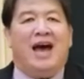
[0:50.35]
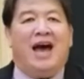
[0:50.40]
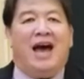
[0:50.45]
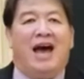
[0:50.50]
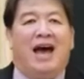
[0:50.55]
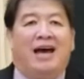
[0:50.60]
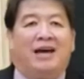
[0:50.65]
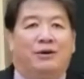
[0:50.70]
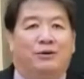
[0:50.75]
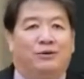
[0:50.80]

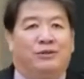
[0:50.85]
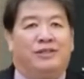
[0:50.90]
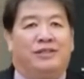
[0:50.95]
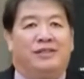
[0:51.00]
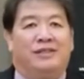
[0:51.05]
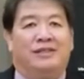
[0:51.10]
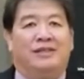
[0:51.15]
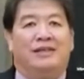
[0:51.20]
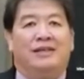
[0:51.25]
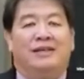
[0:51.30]

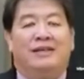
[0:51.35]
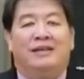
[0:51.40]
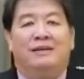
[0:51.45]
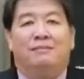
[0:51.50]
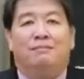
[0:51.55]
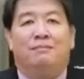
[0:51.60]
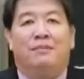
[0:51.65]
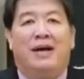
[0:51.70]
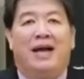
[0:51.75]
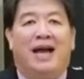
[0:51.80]
harus
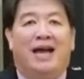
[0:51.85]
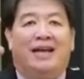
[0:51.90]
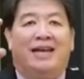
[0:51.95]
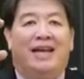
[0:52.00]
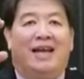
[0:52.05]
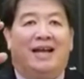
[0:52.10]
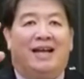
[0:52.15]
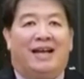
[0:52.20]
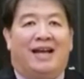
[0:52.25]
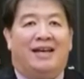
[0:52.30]

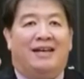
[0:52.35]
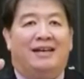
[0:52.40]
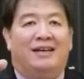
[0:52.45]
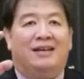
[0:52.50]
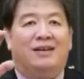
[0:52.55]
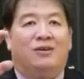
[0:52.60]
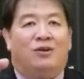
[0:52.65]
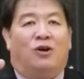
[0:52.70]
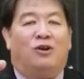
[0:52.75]
mengadakan